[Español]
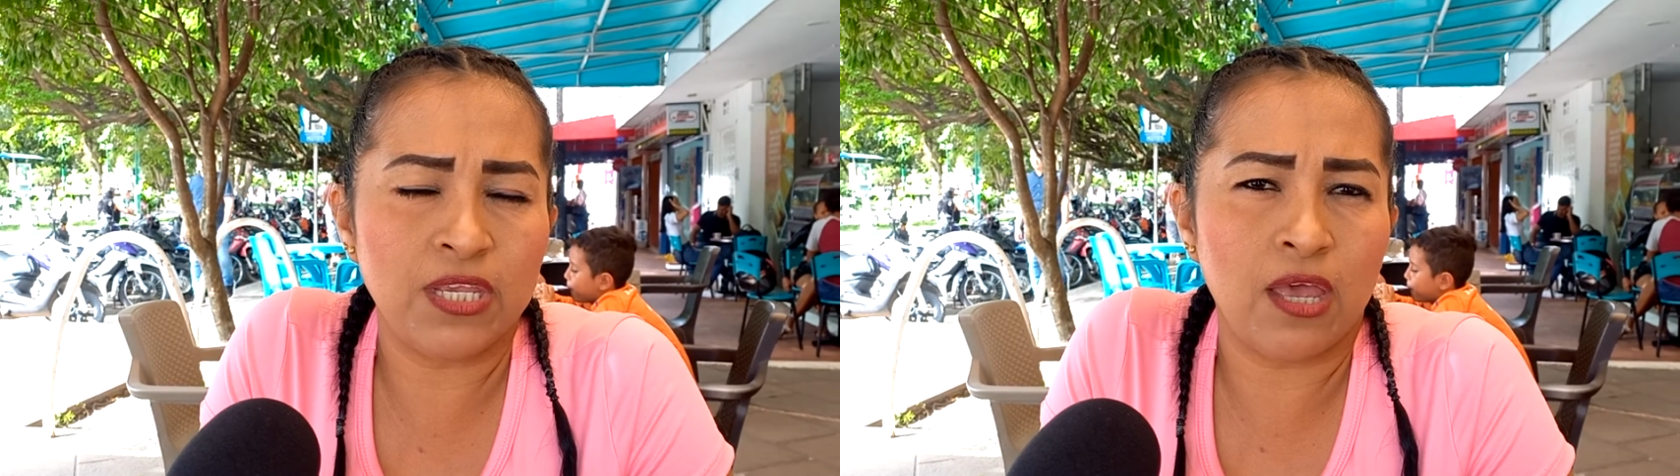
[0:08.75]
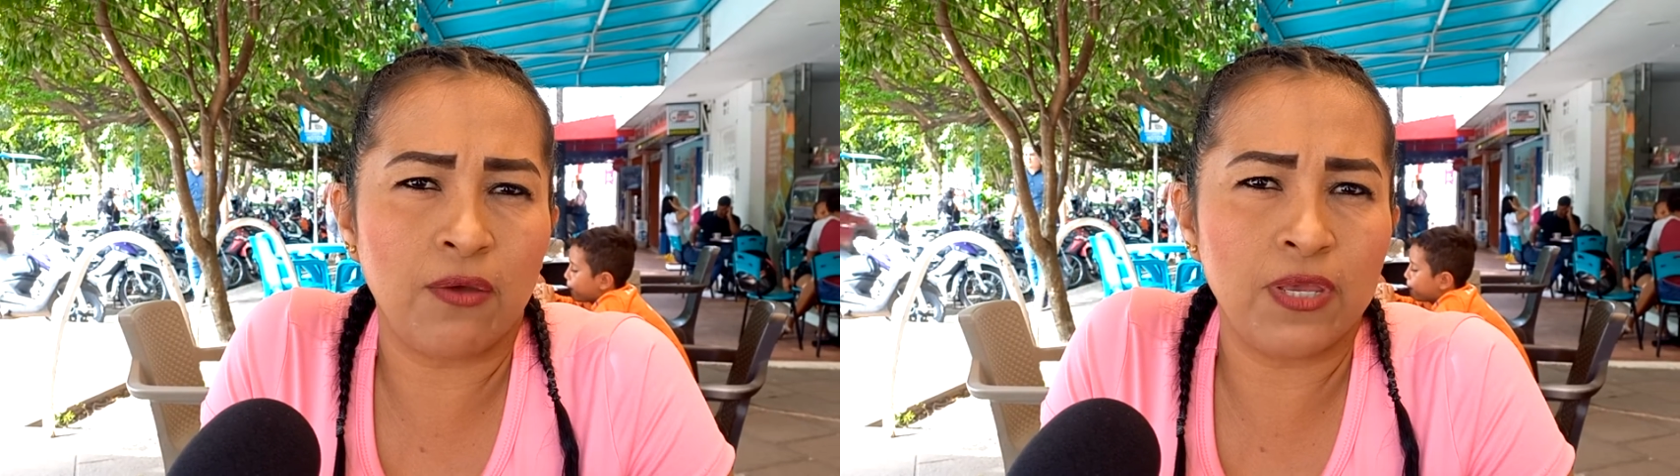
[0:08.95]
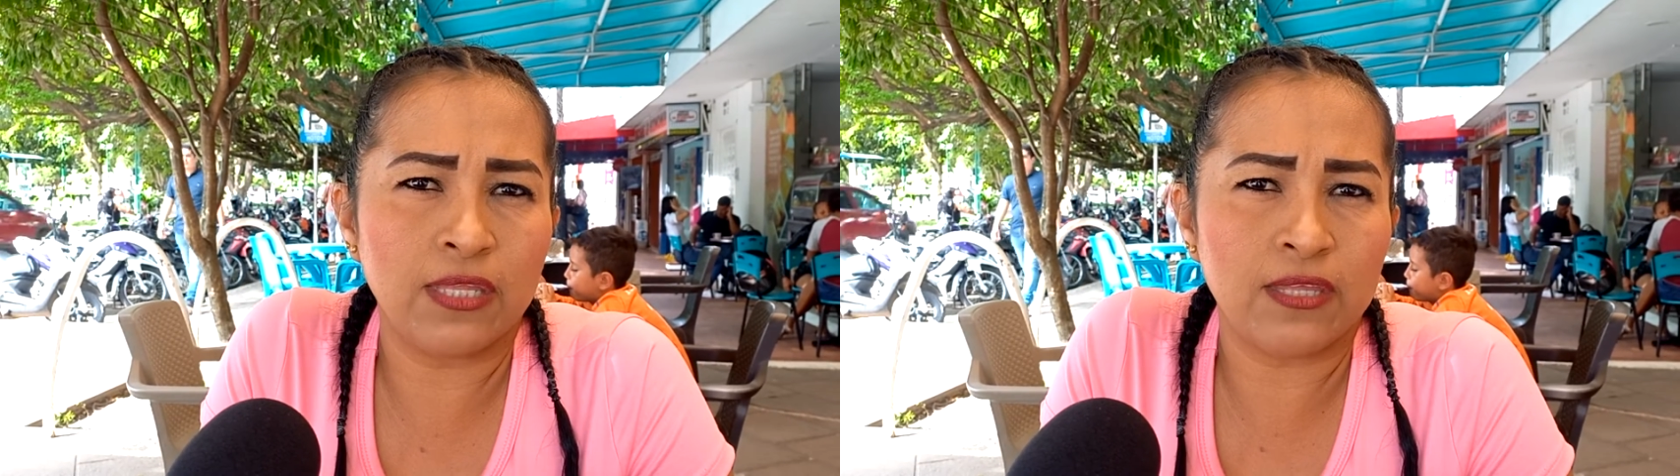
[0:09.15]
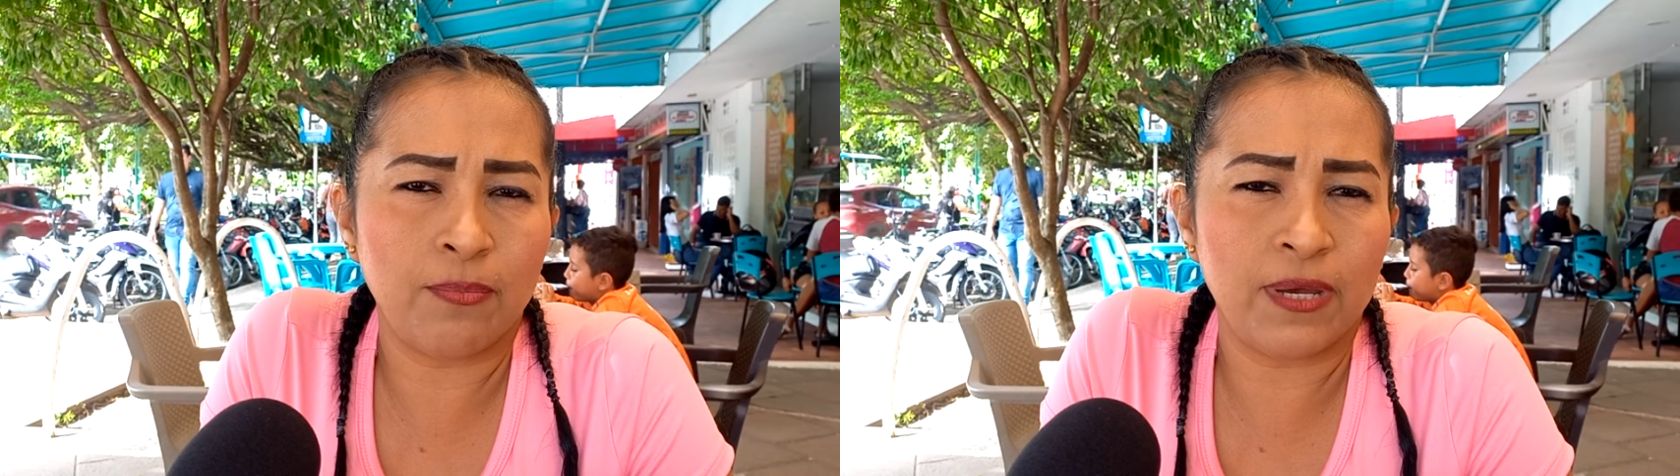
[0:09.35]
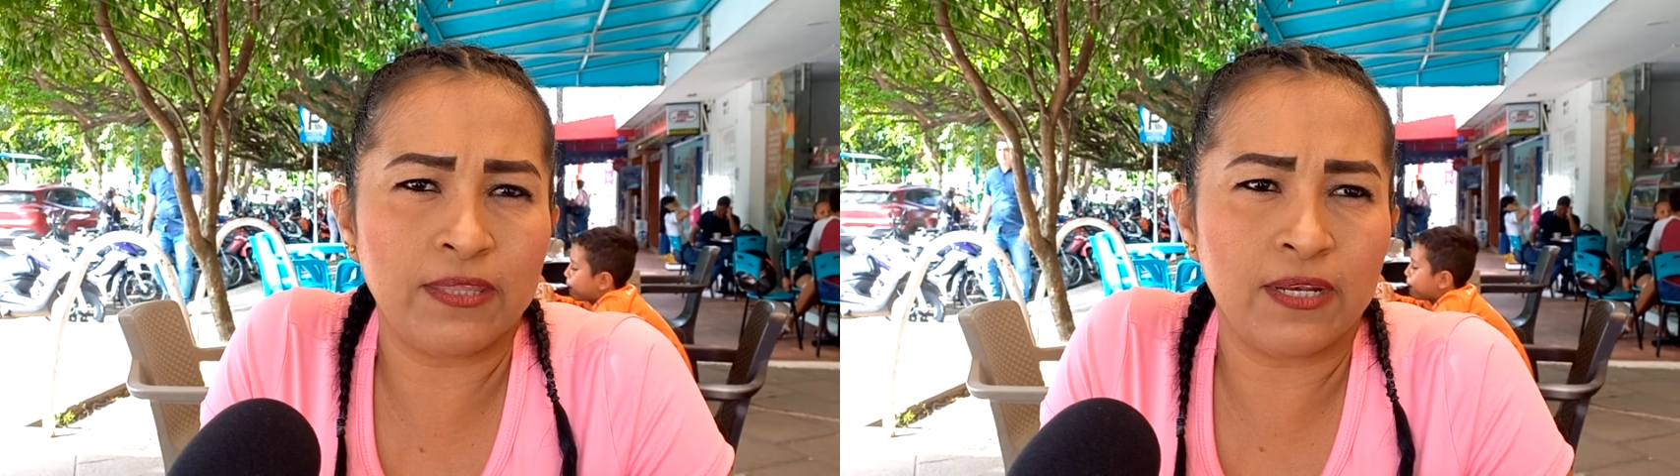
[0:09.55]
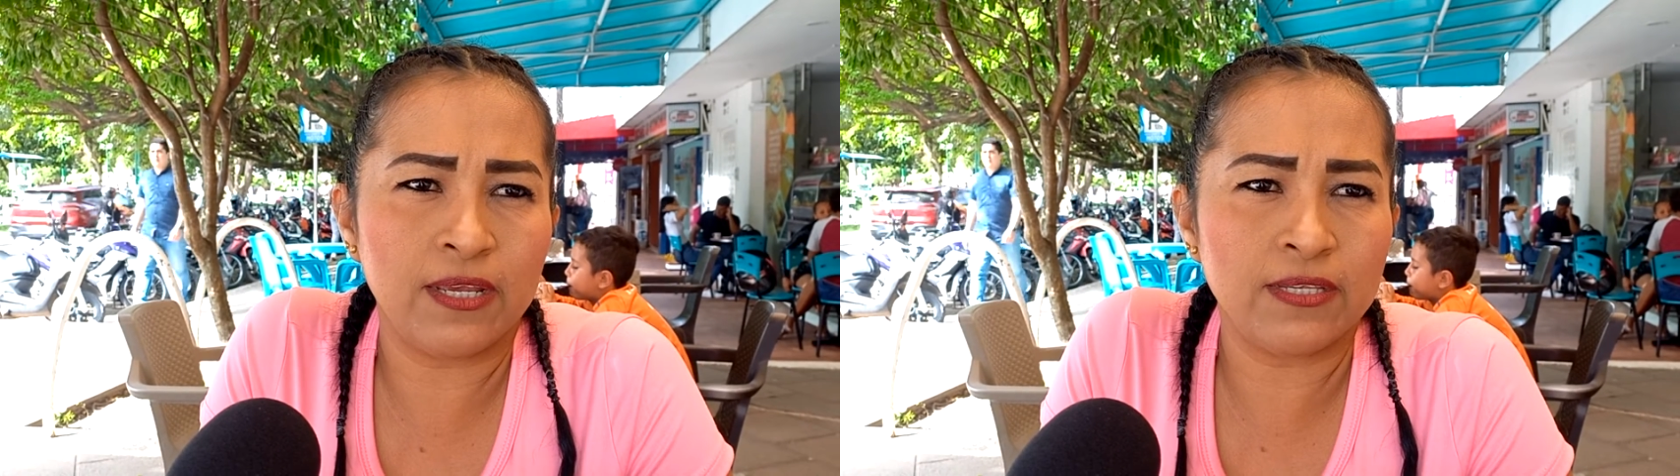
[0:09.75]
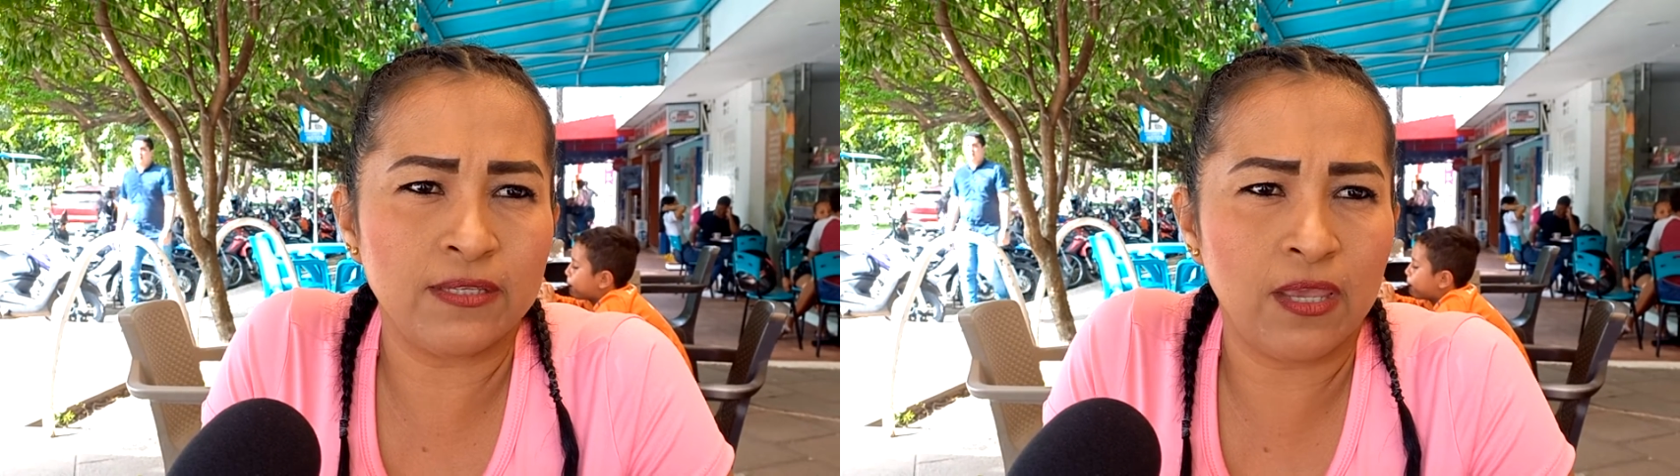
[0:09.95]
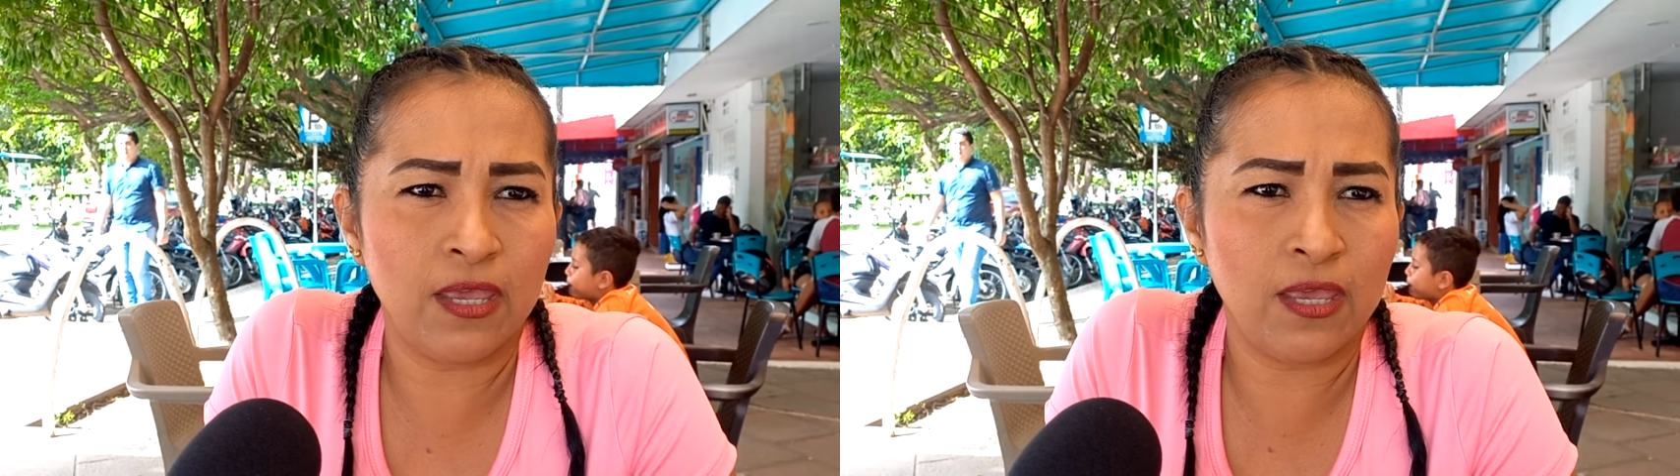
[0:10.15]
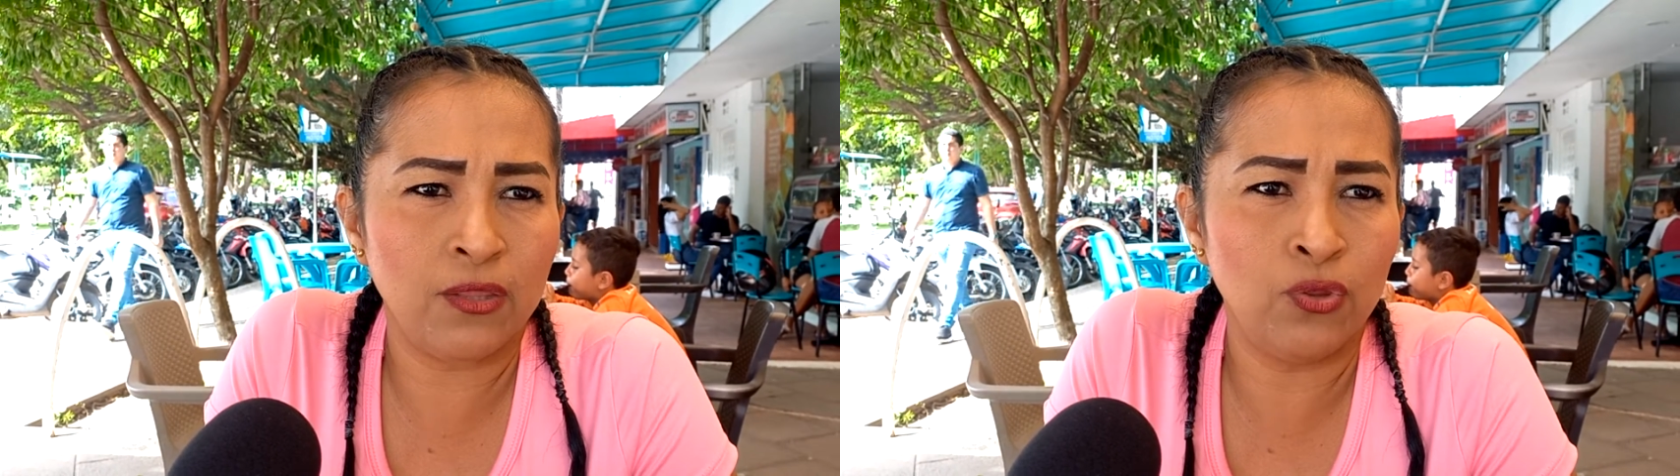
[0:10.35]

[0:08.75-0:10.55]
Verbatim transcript: Villavieta, Patrés, eh,